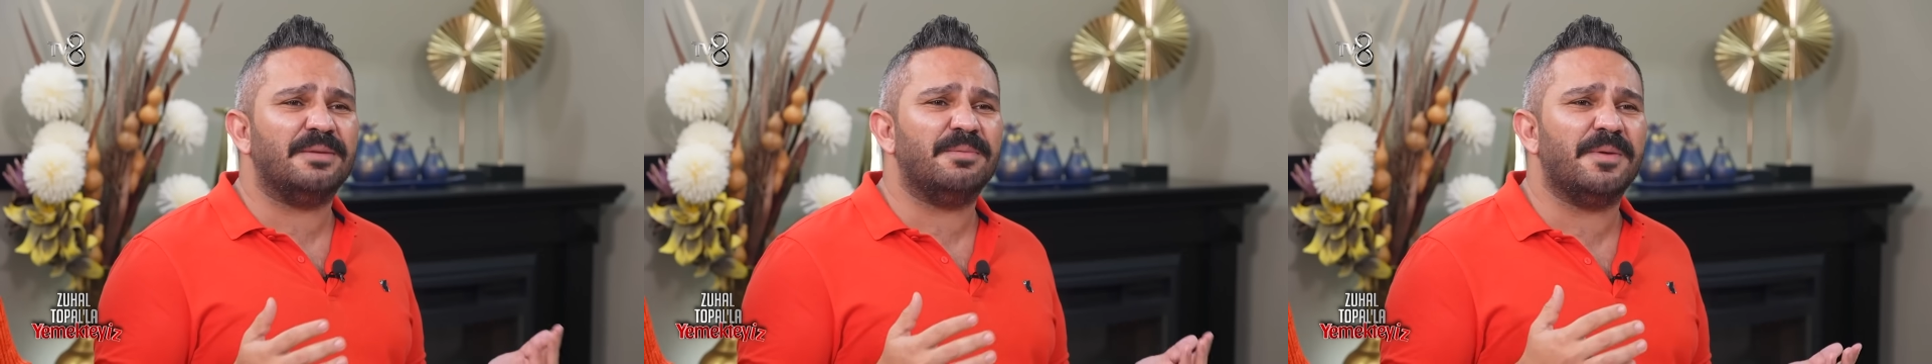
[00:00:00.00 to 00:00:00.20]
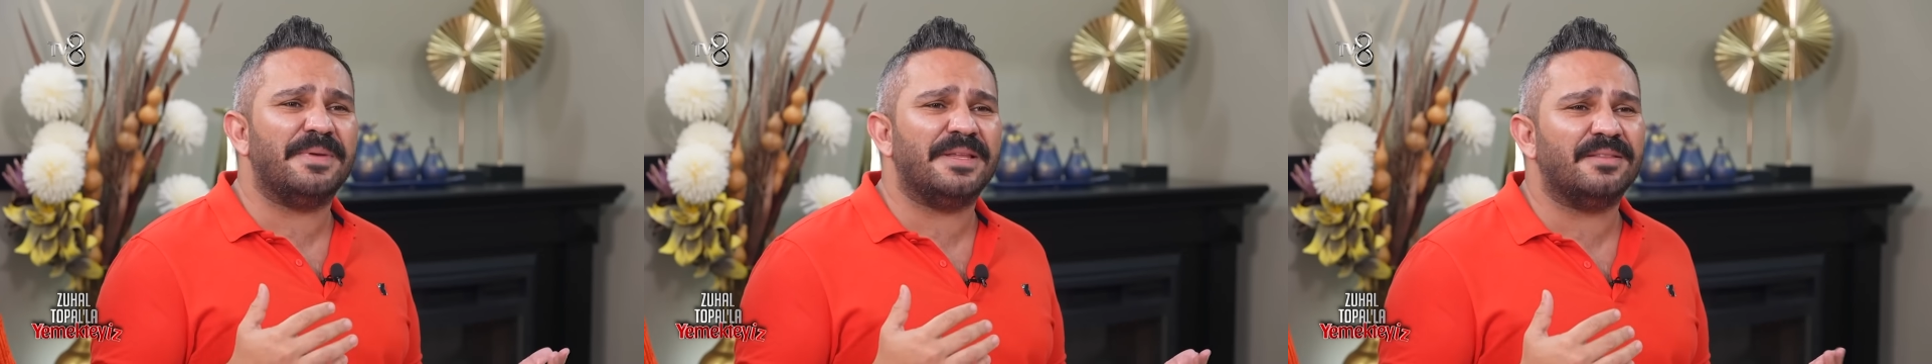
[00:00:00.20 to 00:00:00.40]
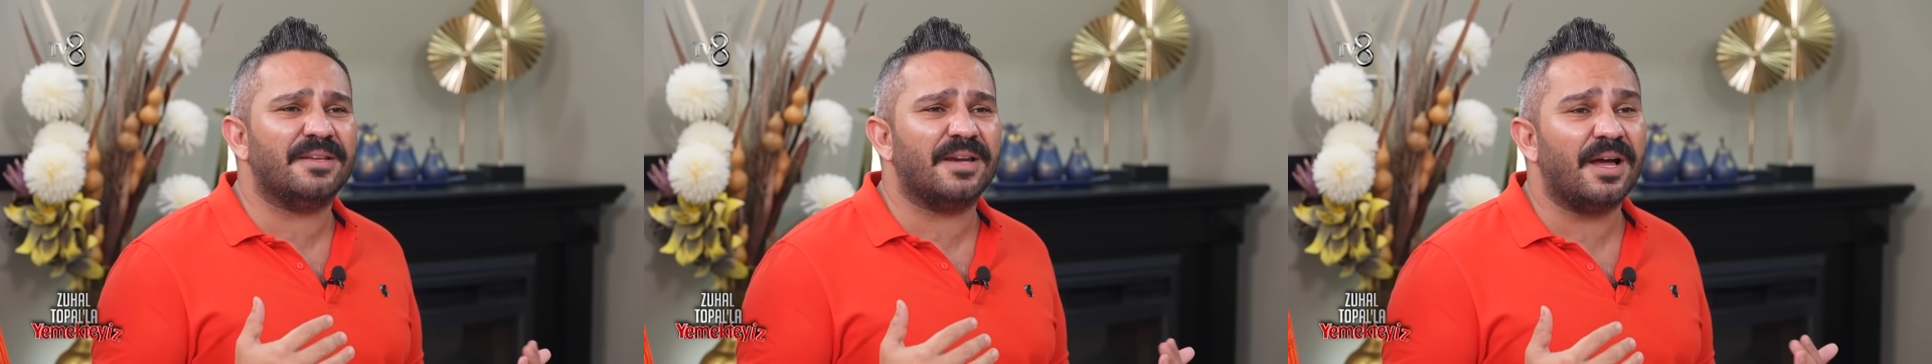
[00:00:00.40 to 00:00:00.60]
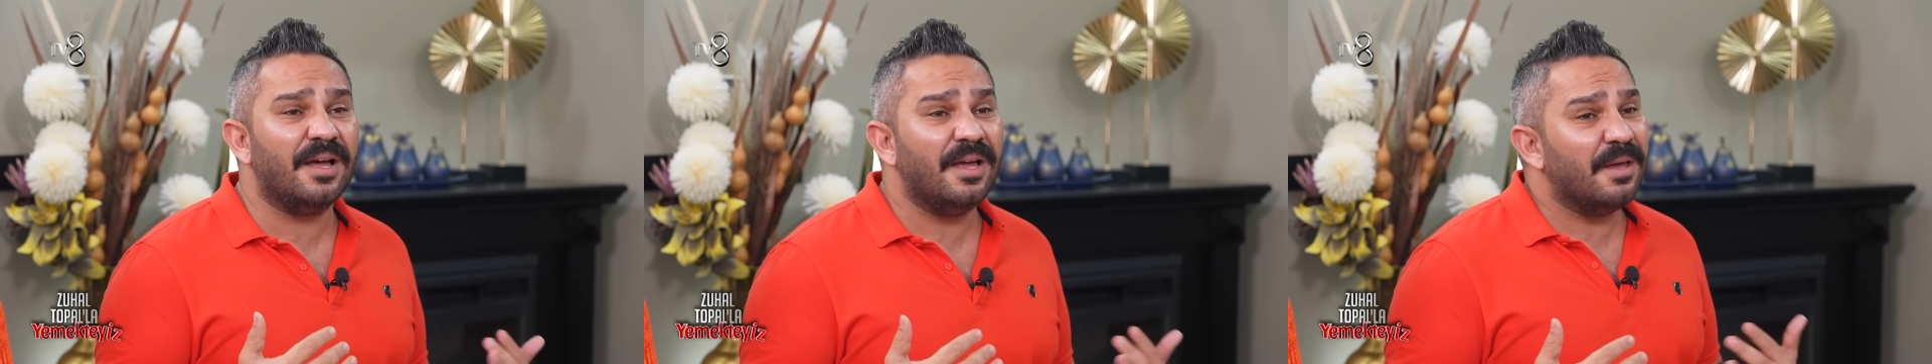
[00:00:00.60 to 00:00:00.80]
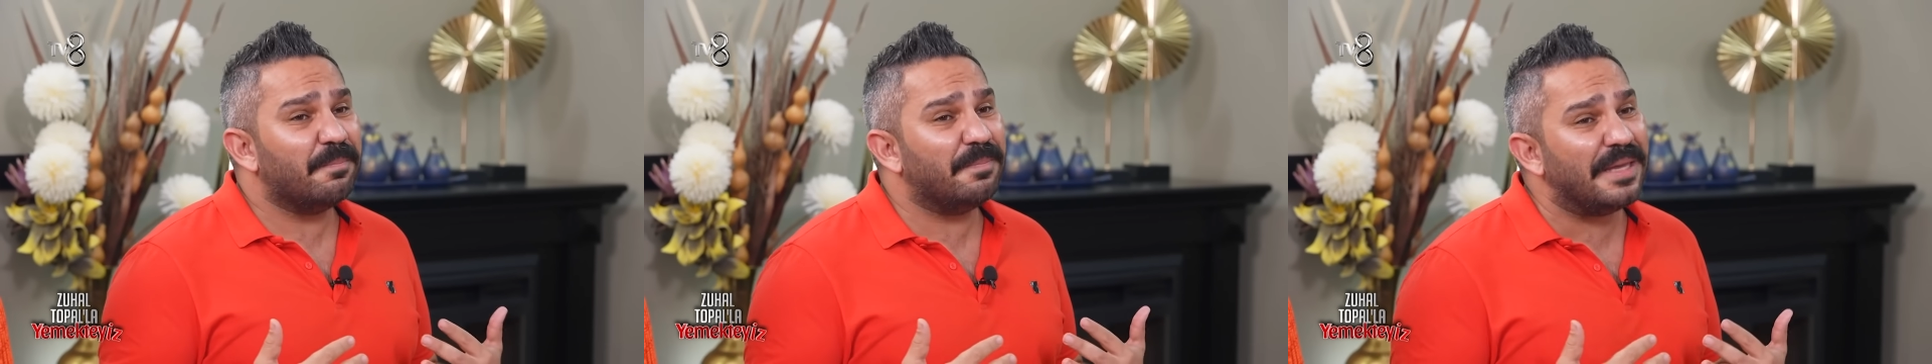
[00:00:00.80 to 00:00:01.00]
20 bin lira.
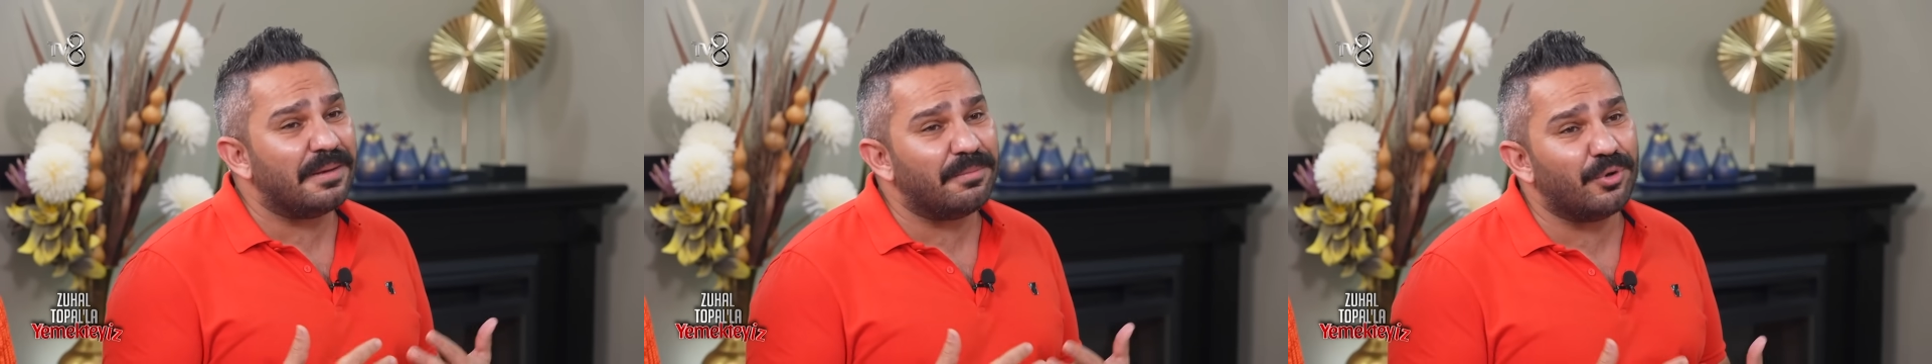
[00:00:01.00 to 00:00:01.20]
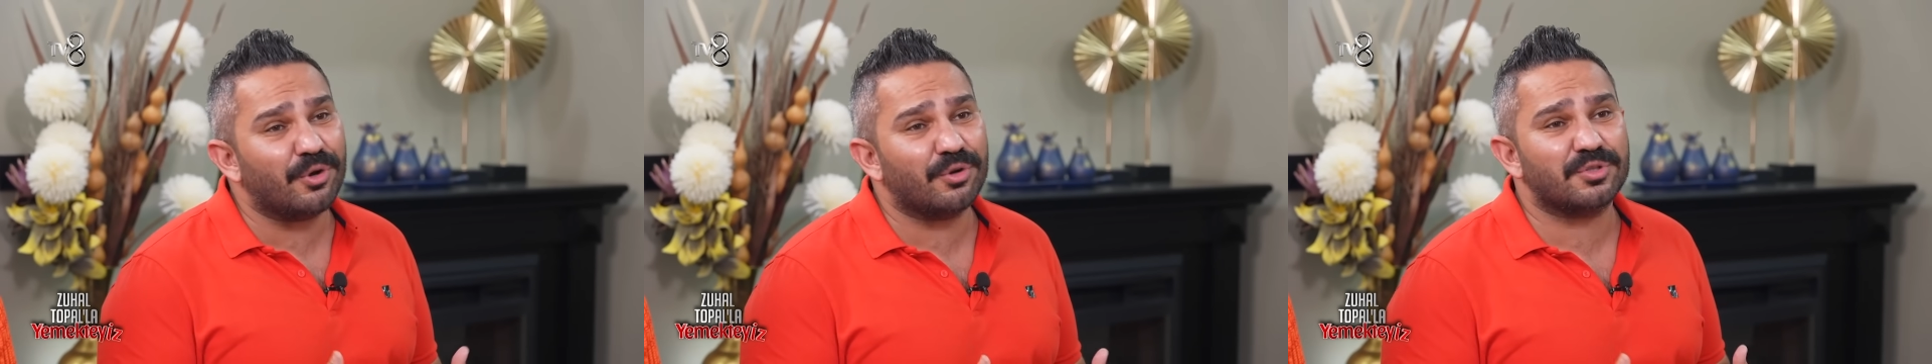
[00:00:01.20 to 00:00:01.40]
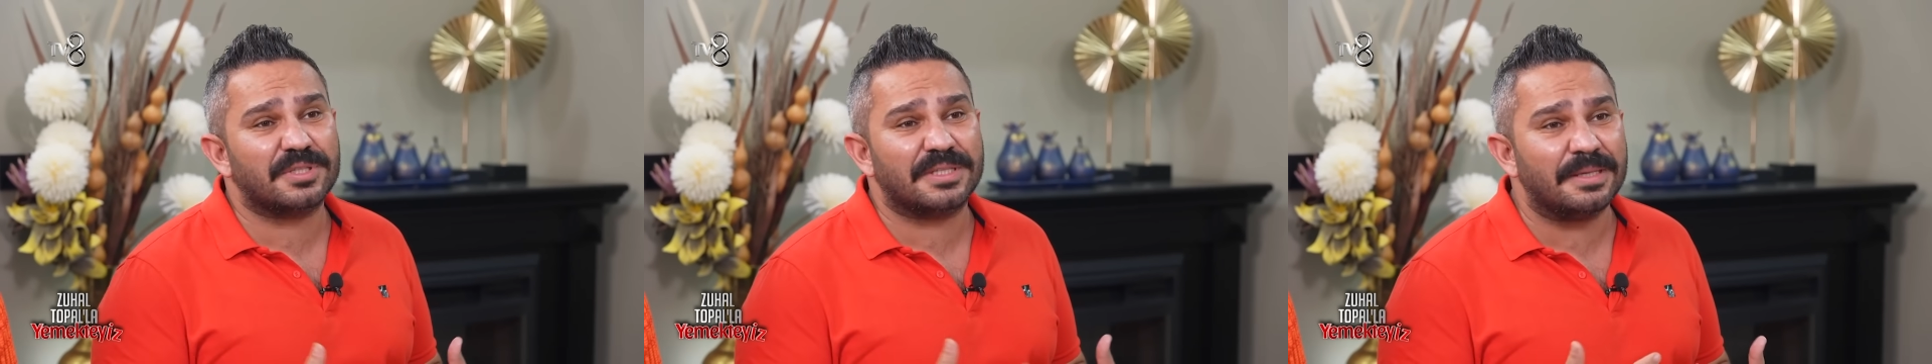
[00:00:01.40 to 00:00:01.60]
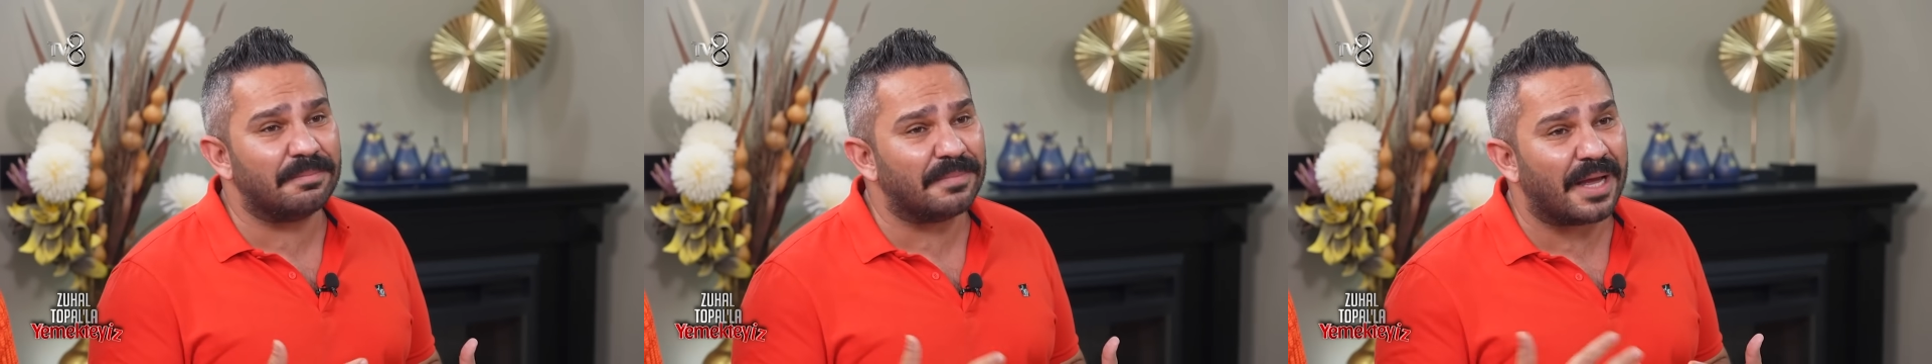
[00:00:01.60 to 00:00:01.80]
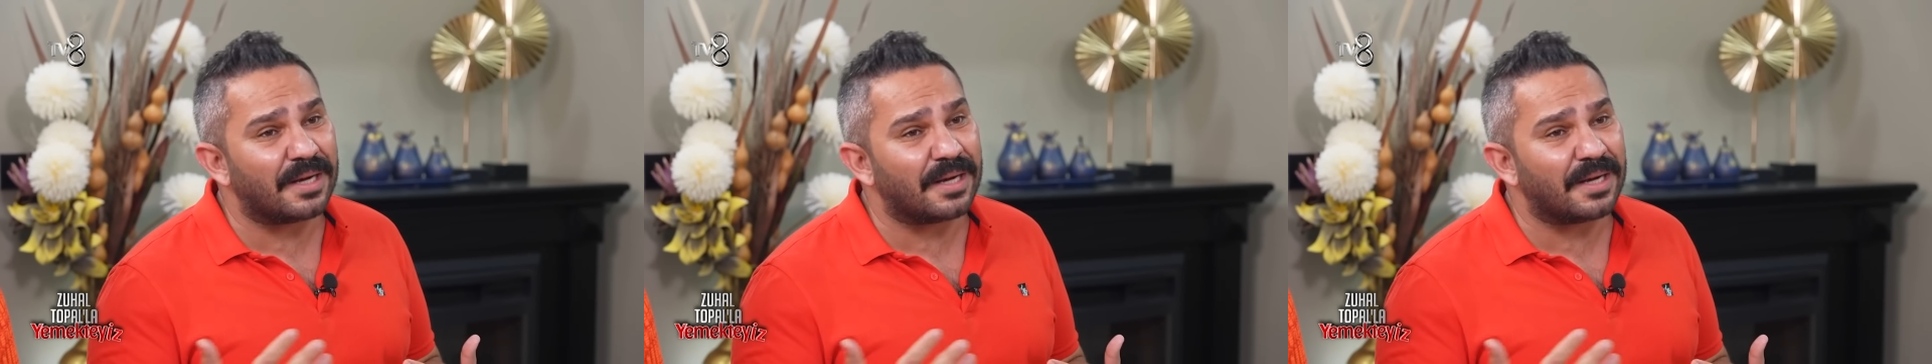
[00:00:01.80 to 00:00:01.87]
Bilmiyoruz kim